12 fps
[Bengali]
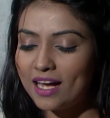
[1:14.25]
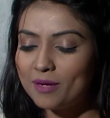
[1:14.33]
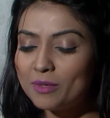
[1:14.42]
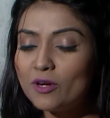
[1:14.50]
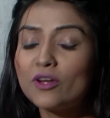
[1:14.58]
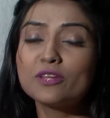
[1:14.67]

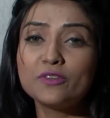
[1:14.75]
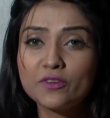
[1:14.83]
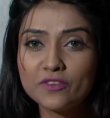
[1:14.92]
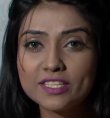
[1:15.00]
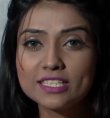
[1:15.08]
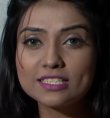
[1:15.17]
আমার অনেক
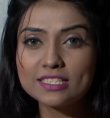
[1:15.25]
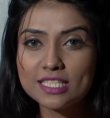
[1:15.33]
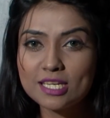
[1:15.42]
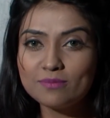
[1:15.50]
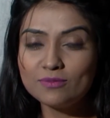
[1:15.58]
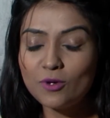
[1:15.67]
ফেভারিট একটা
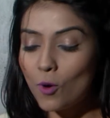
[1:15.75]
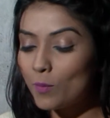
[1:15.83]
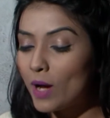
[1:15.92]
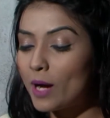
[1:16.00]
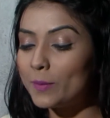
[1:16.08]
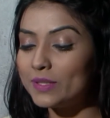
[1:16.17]
টিম হোপ
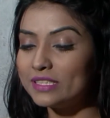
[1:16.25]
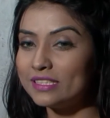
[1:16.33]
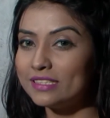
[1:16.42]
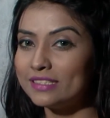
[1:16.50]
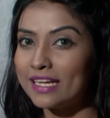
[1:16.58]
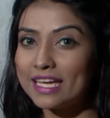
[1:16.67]
আমাদের
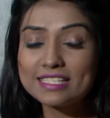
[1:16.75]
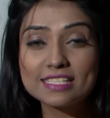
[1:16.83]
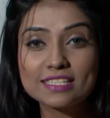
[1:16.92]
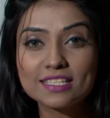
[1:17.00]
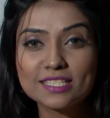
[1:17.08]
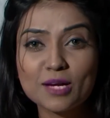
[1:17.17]
এই
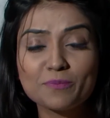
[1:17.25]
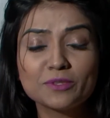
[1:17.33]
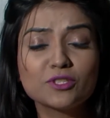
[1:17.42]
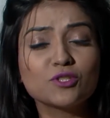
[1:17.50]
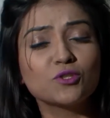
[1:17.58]
সিরিয়ালটা আপনাদের